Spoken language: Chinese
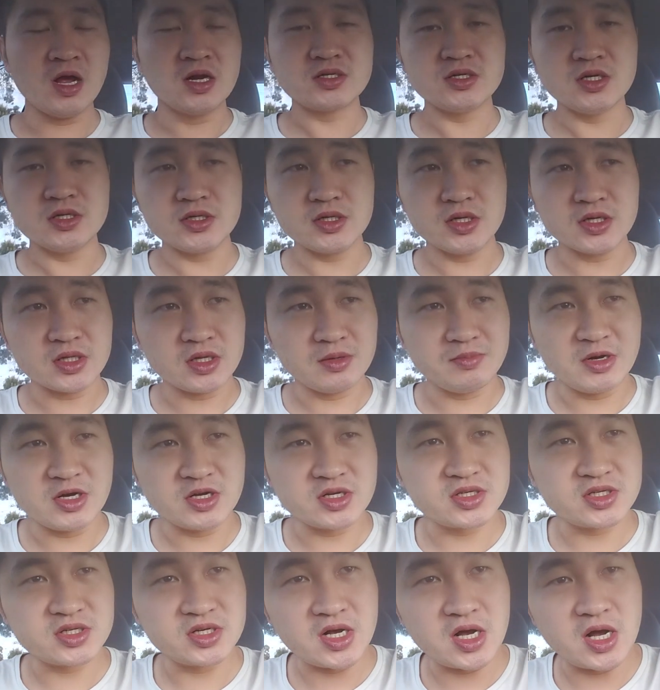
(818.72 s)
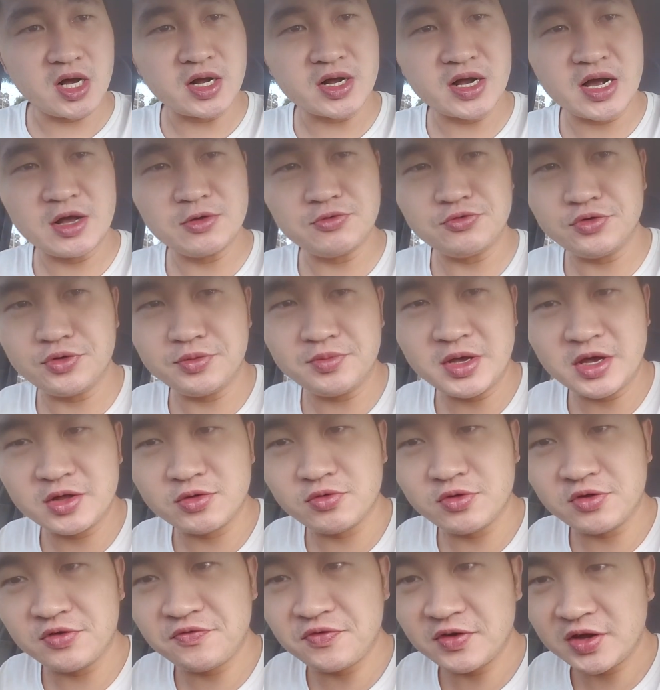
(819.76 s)
真正的猛士啊，敢于面
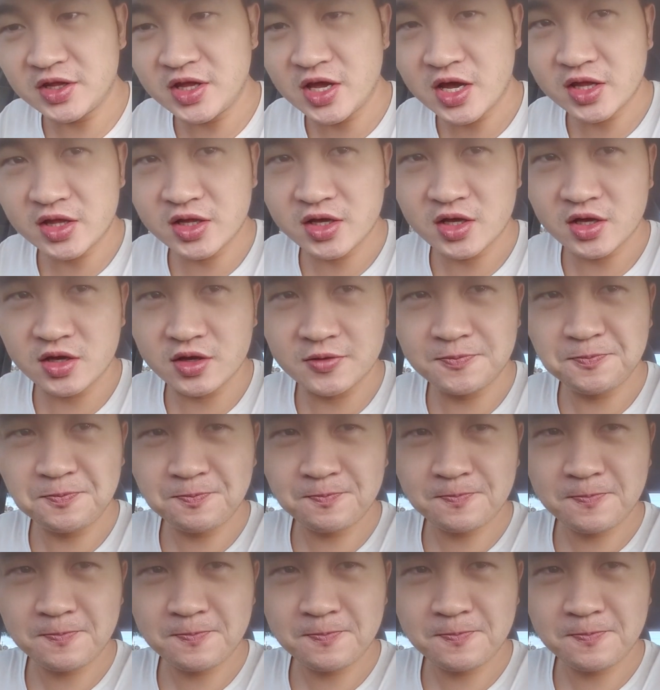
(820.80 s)
对非典的，